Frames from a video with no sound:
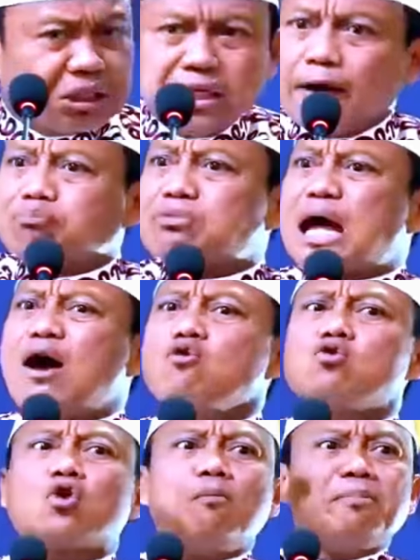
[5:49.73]
tiap
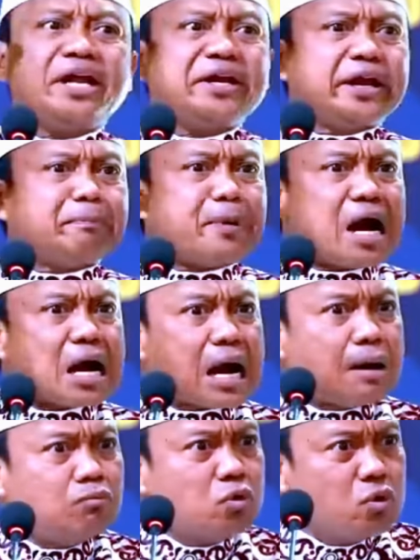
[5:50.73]
tahu ko menrek
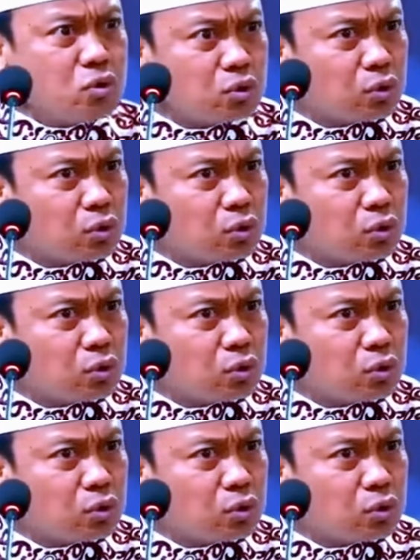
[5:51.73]
pangkatmu